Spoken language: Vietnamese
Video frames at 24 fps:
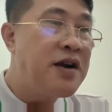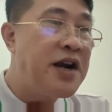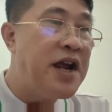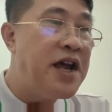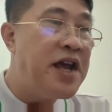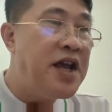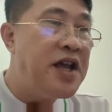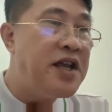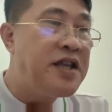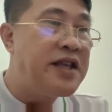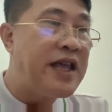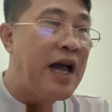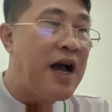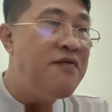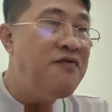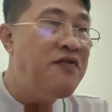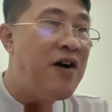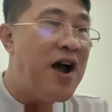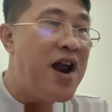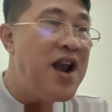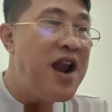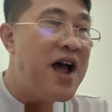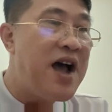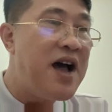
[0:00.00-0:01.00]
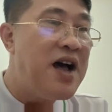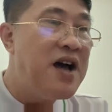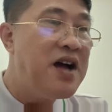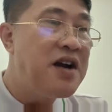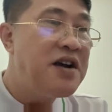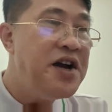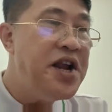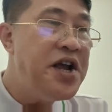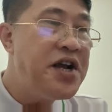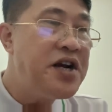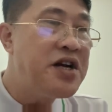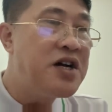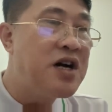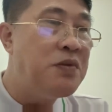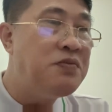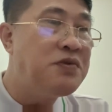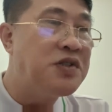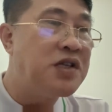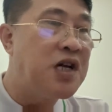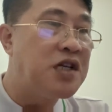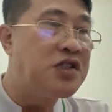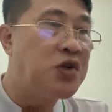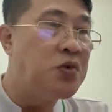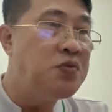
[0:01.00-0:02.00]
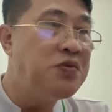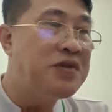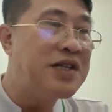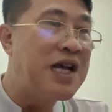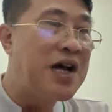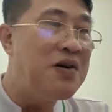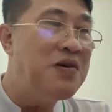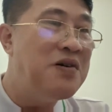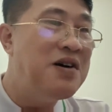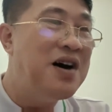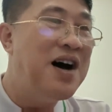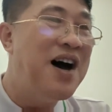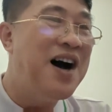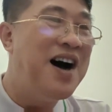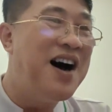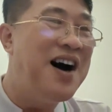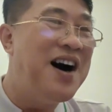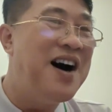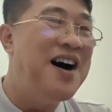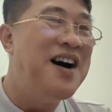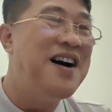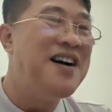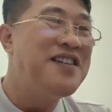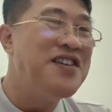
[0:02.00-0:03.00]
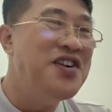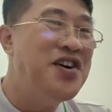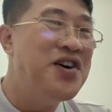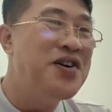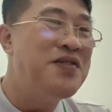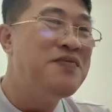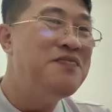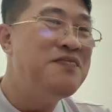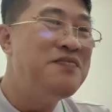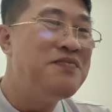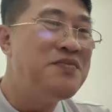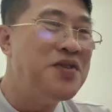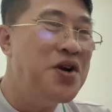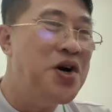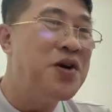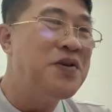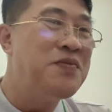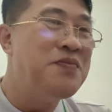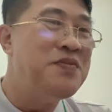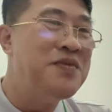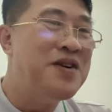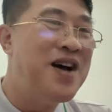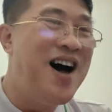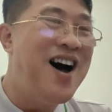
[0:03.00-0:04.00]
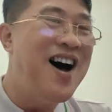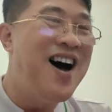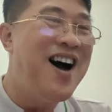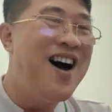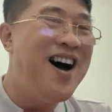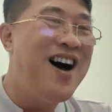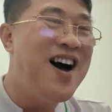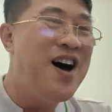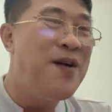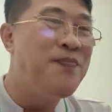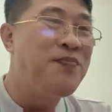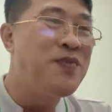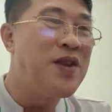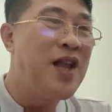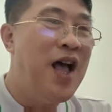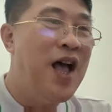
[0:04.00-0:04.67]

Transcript: đây chẳng phải là điếc không sợ súng sao, ha ha, được, được, ha ha.